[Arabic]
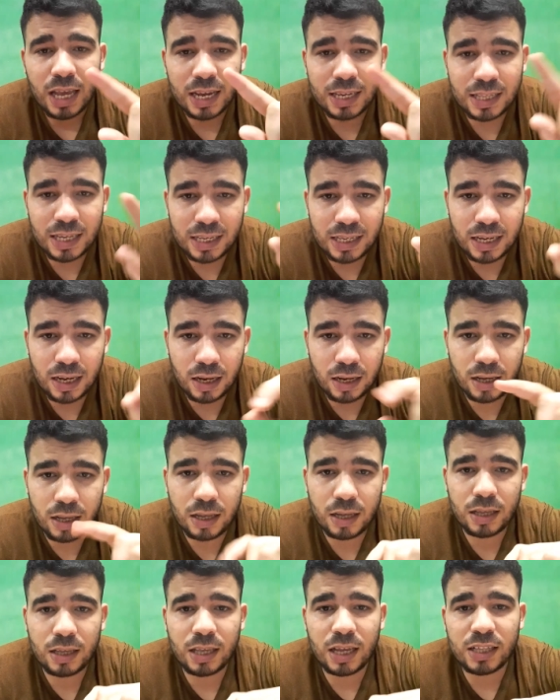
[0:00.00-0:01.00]
اين هي
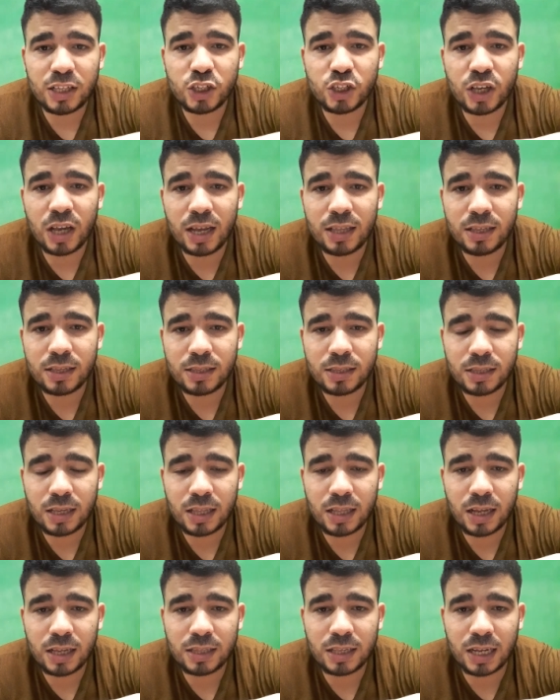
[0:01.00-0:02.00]
آه، يعني شهاده
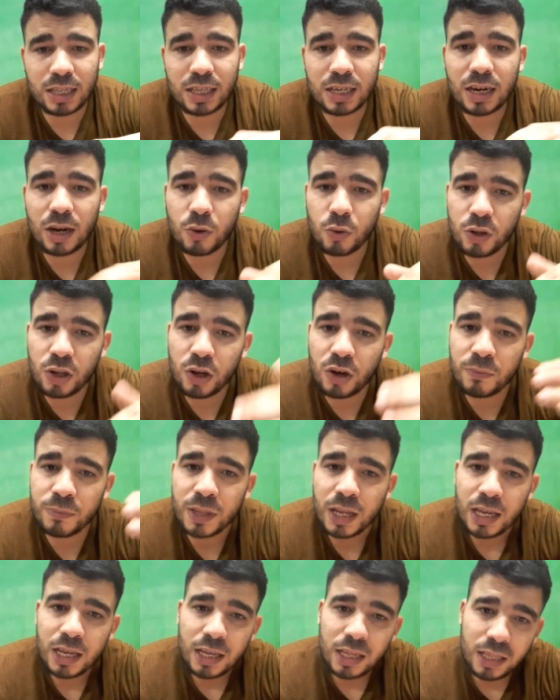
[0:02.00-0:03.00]
السنه التحضيريه يقول لهم
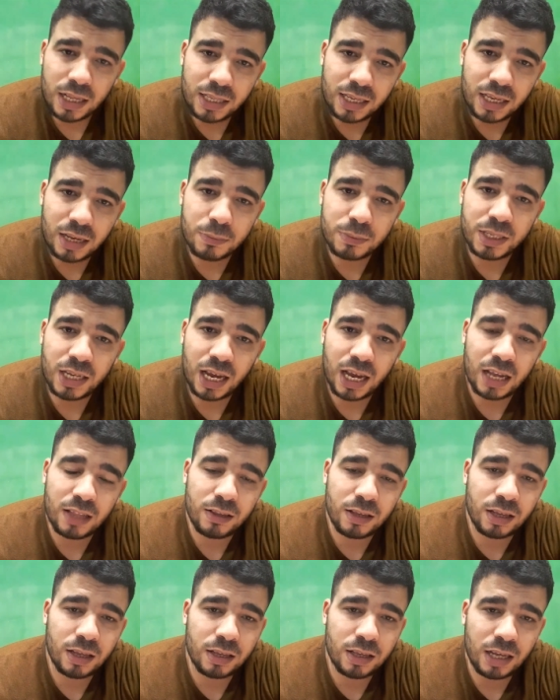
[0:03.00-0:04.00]
لدي
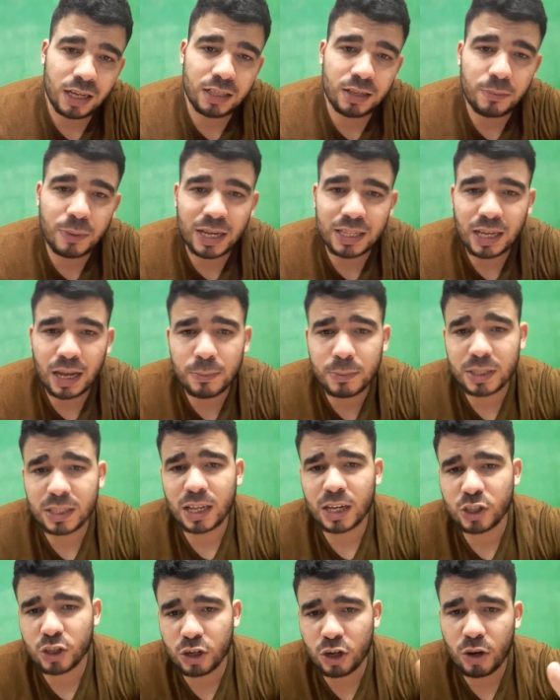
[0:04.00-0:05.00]
امتحان آه، يعني بعد
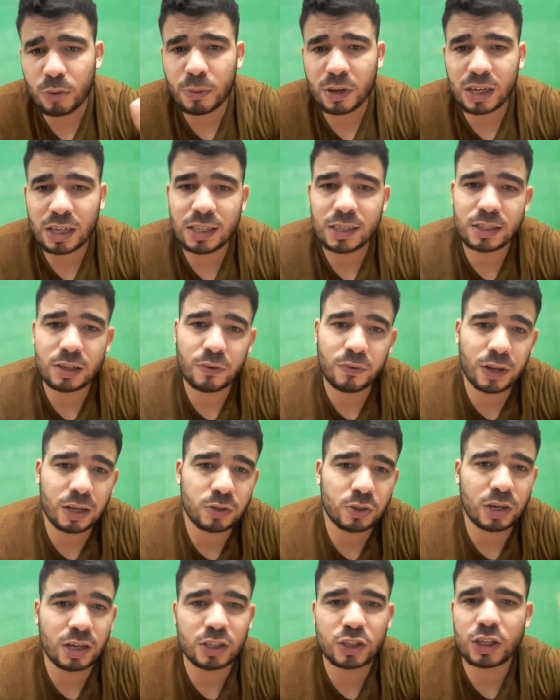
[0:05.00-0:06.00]
15 يوم هكذا سوف
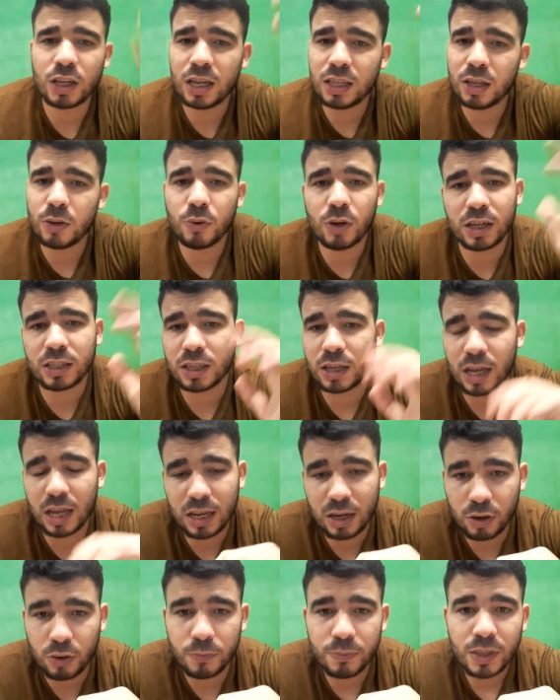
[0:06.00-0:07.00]
احصل على الشهاده واعطيها
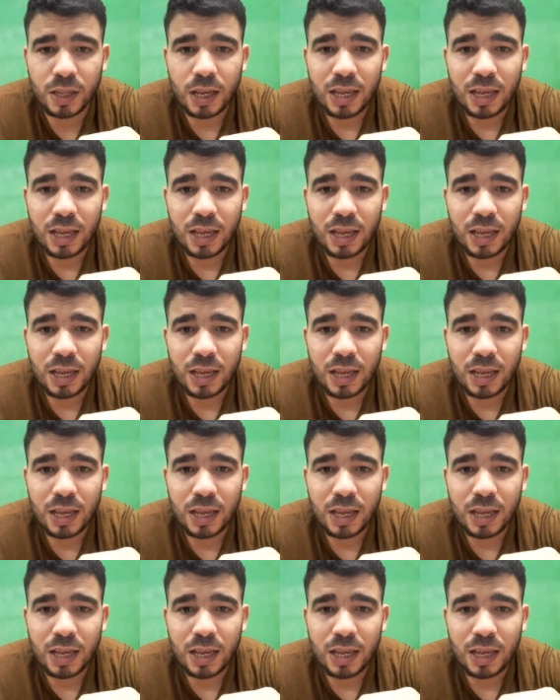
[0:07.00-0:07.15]
لكم